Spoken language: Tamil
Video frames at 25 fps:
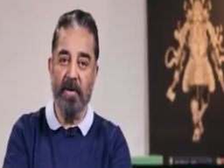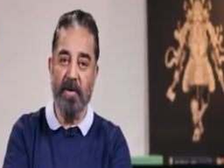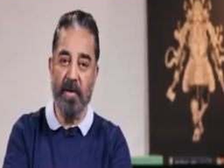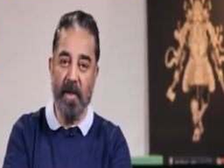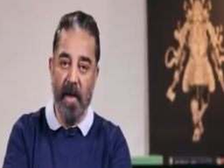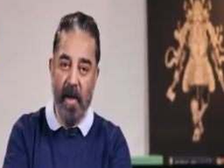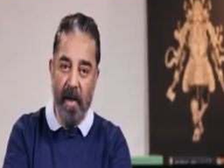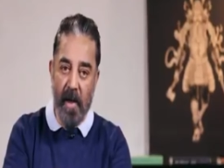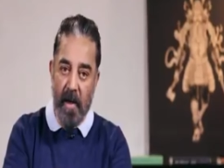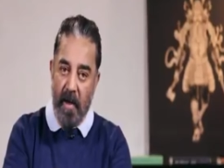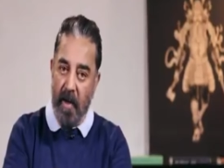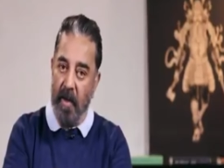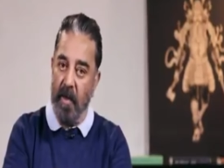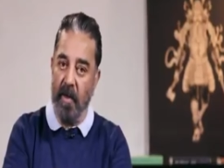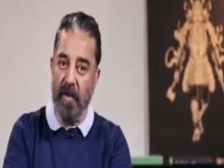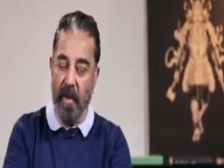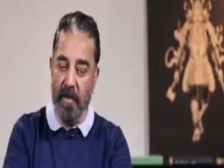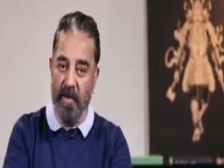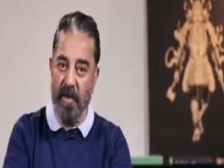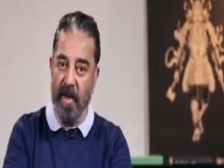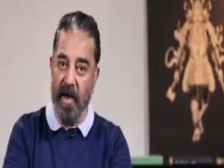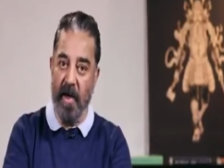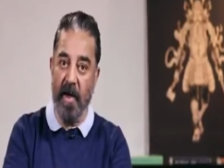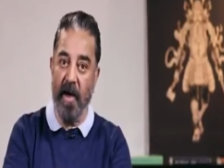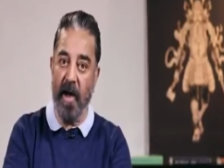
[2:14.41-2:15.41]
சிலருக்கு
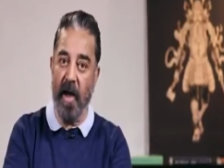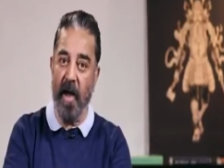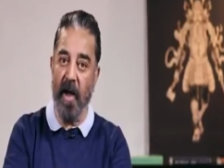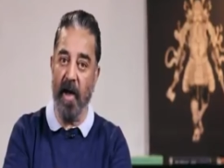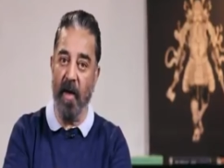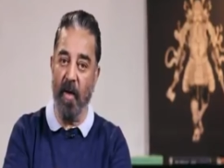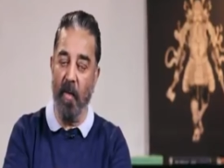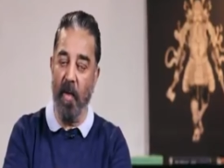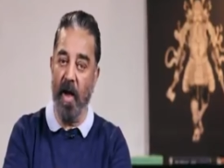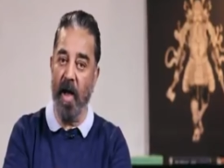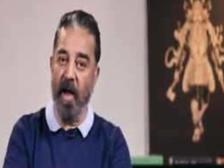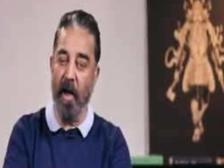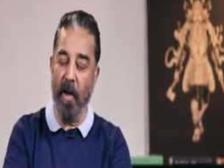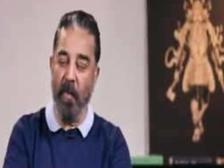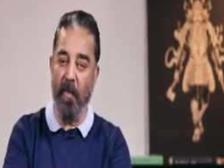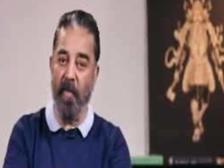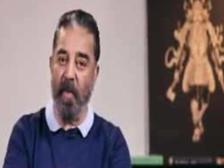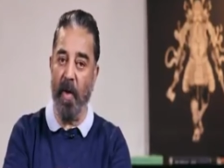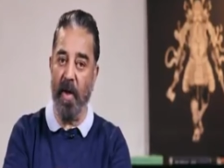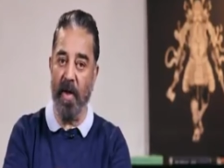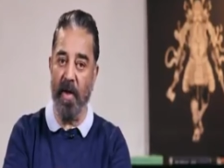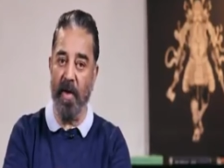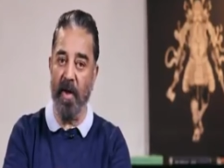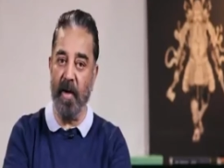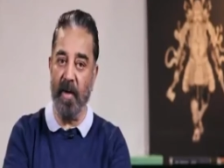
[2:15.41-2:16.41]

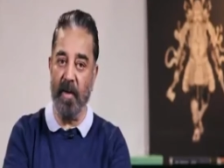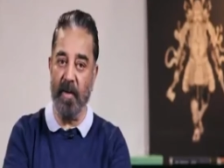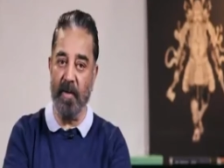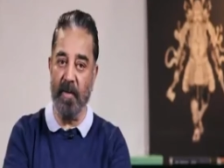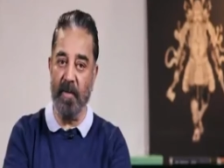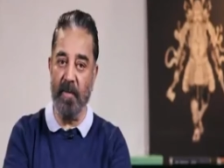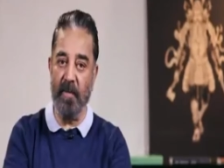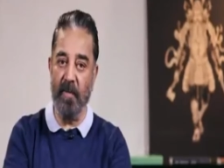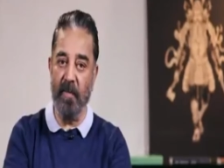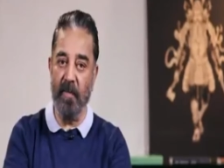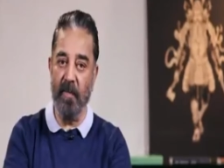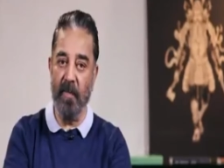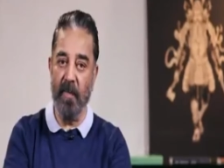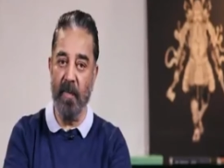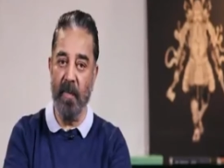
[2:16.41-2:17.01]
ஜனநாயகமாகப்படுகிறது